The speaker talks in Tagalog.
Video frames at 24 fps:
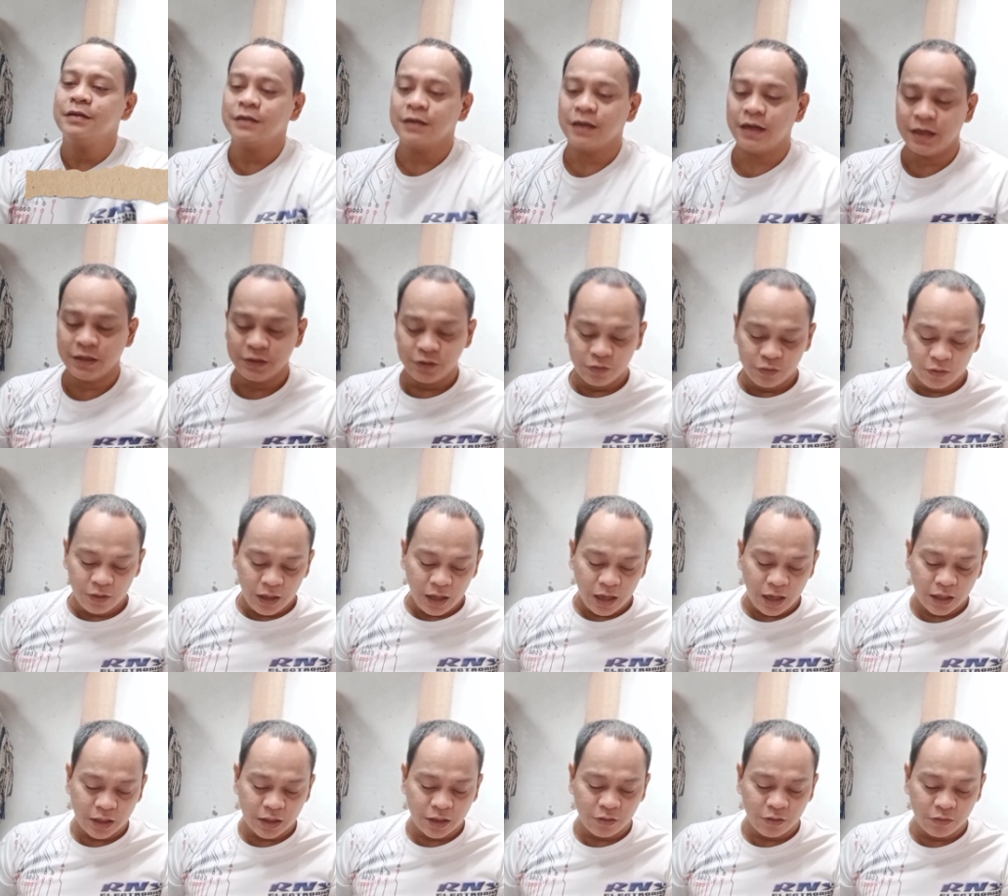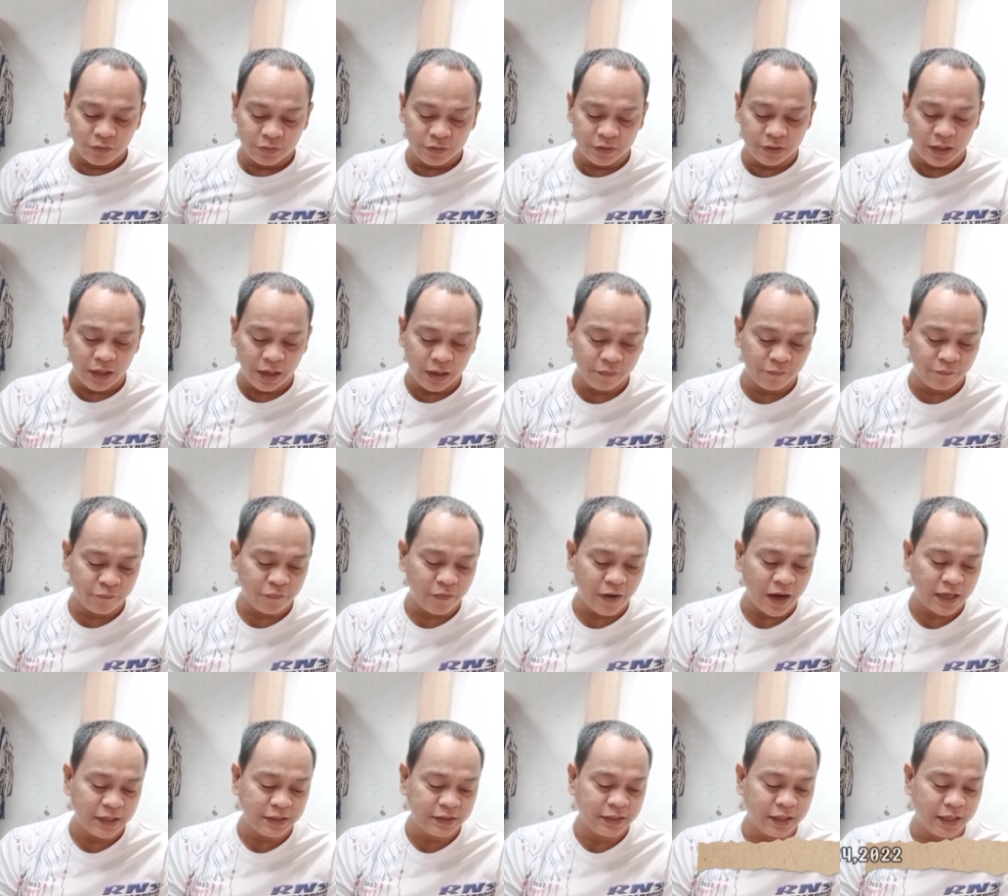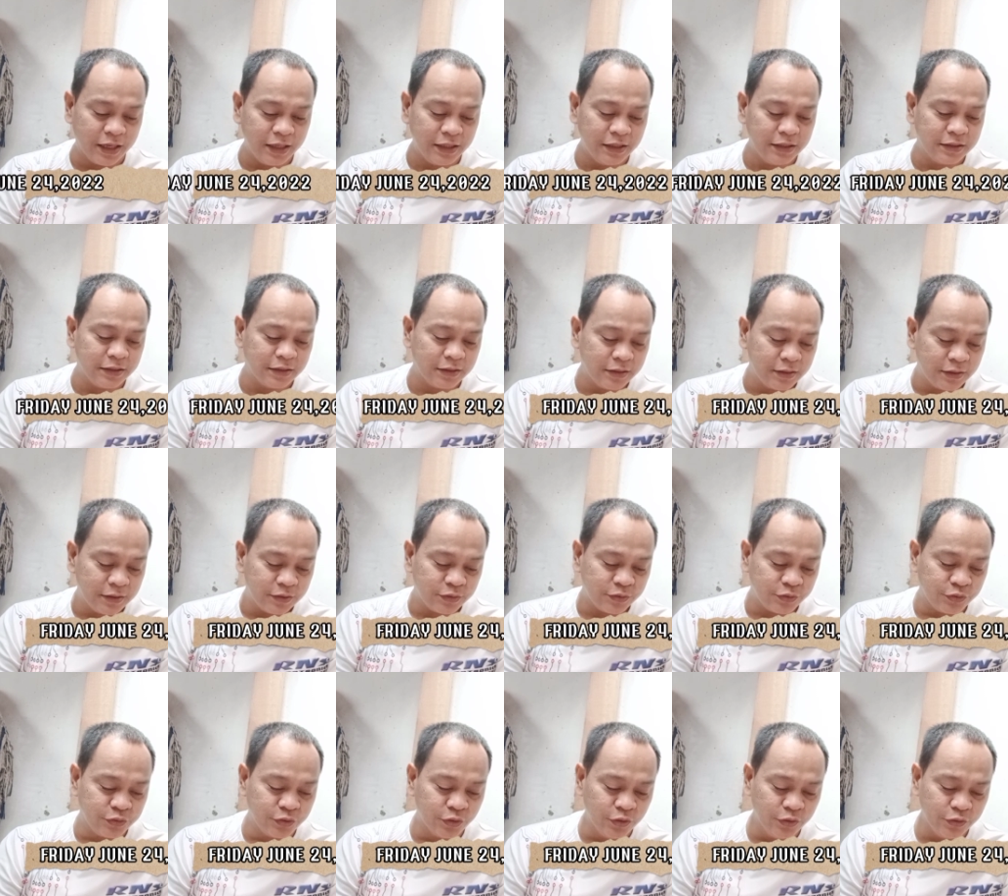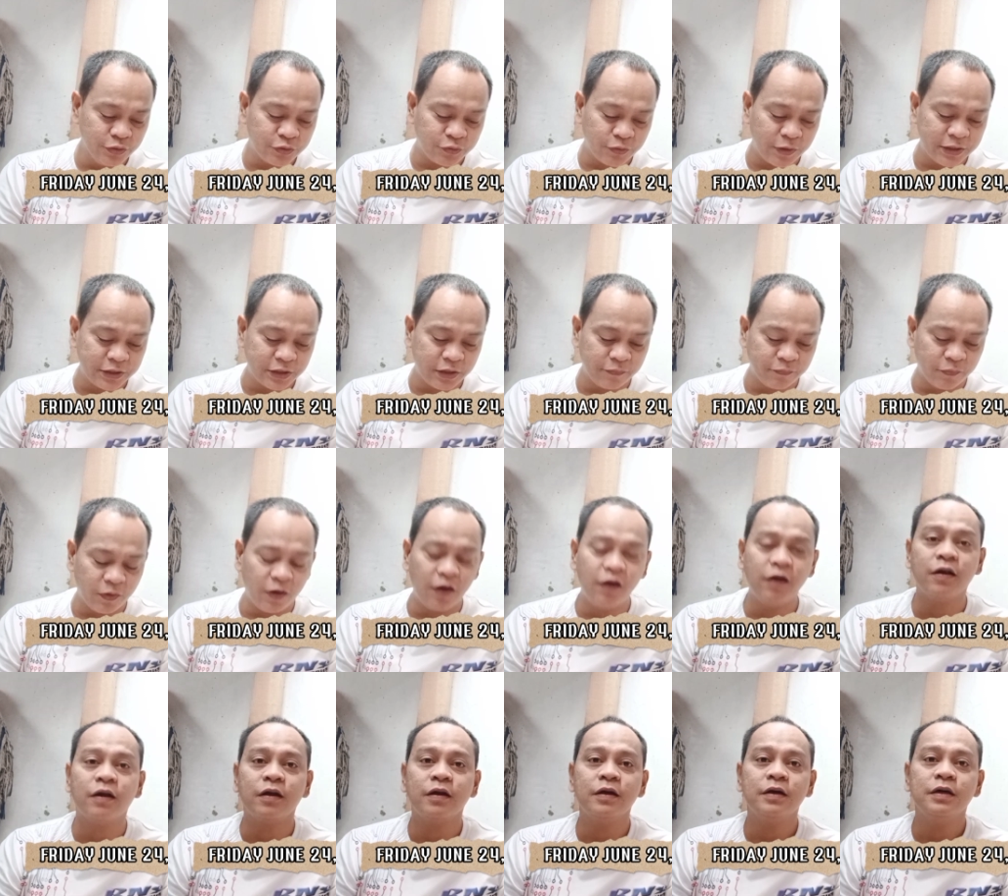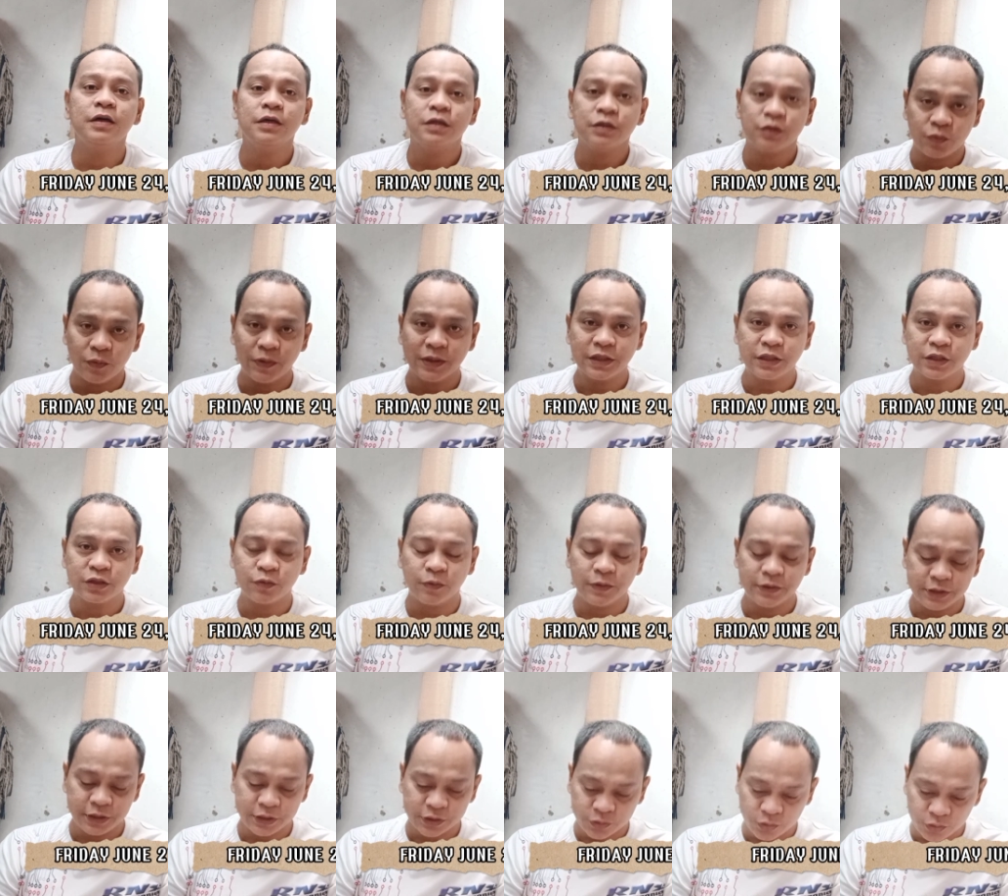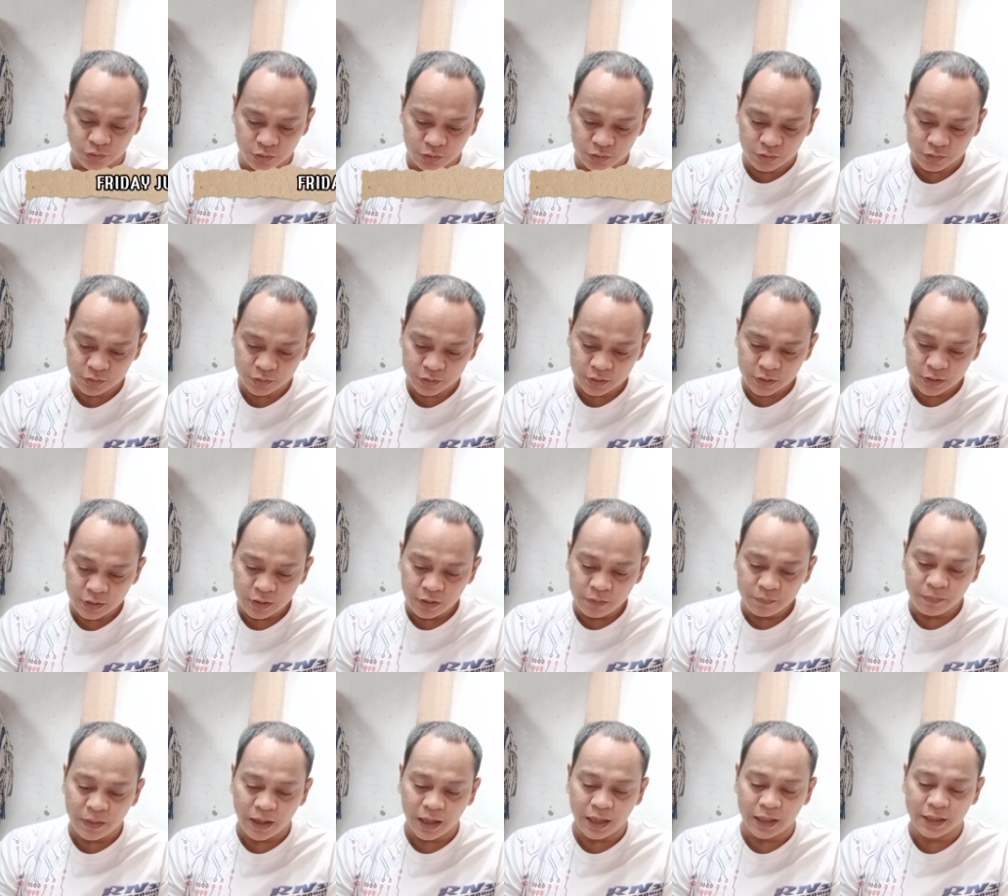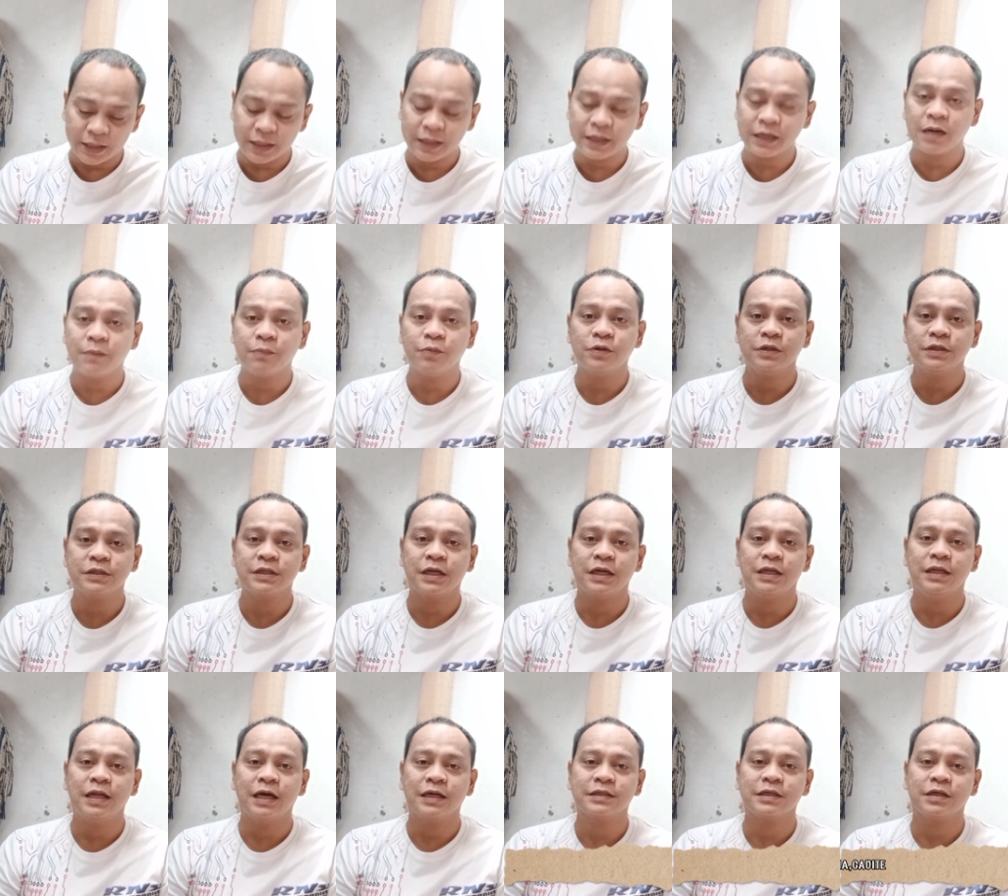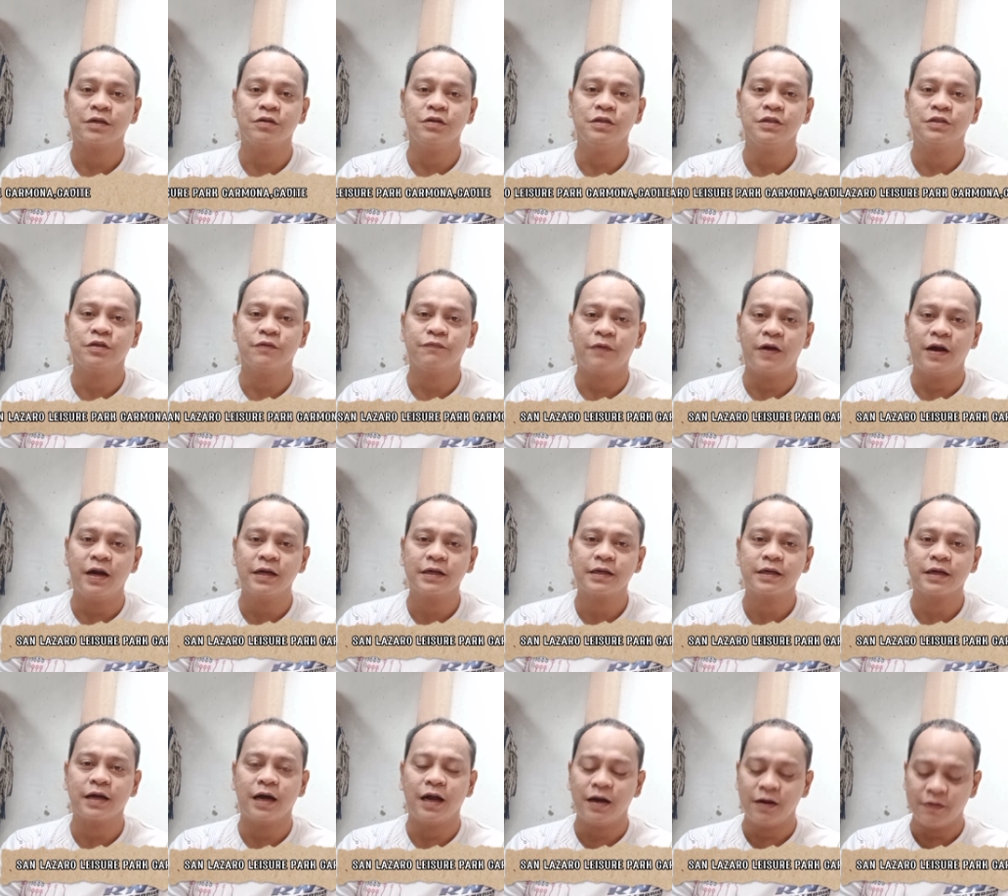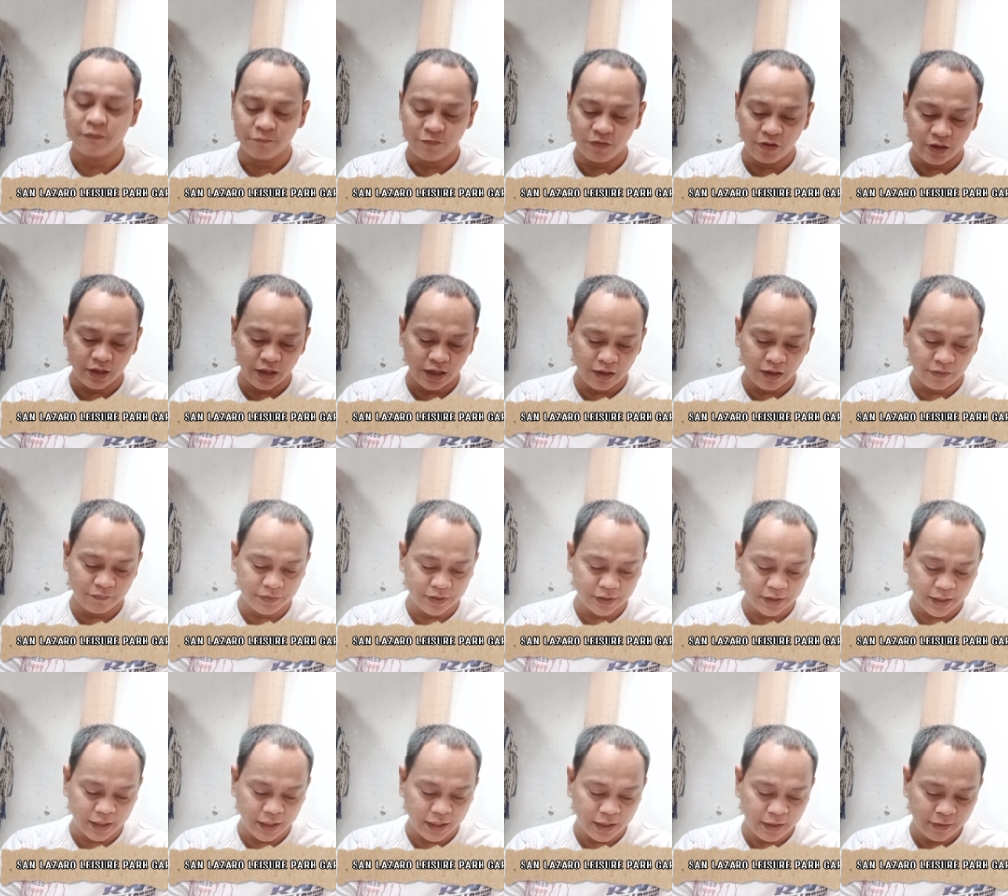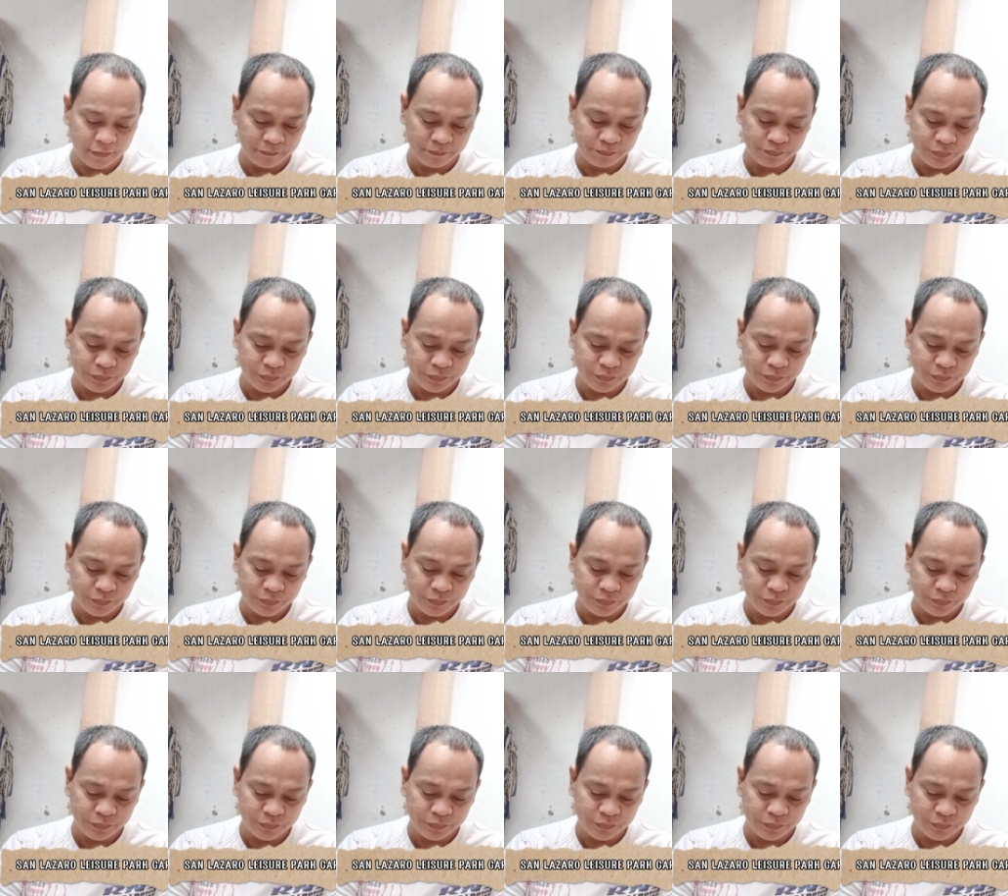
Ngayong araw ng Friday, June 24, 2022, kakarera po ni San Lazaro Lizzie Park, Carmona, Cavite.